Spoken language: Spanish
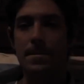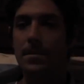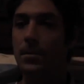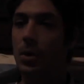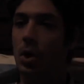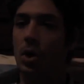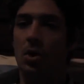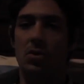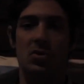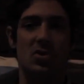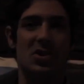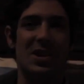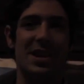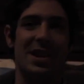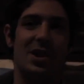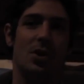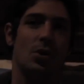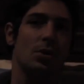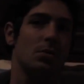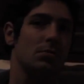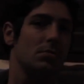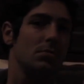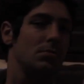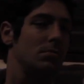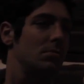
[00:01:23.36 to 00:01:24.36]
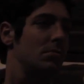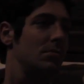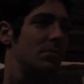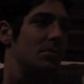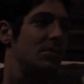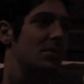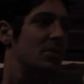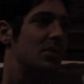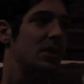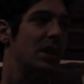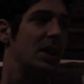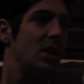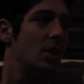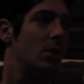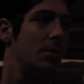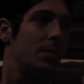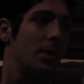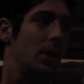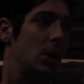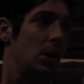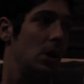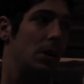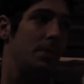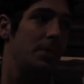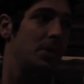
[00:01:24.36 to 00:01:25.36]
No, cero, cero,
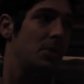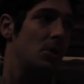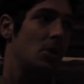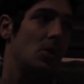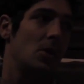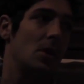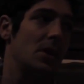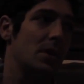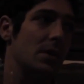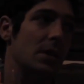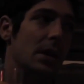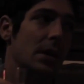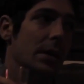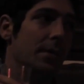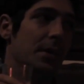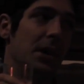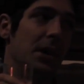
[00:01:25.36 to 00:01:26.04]
pero le pintó a la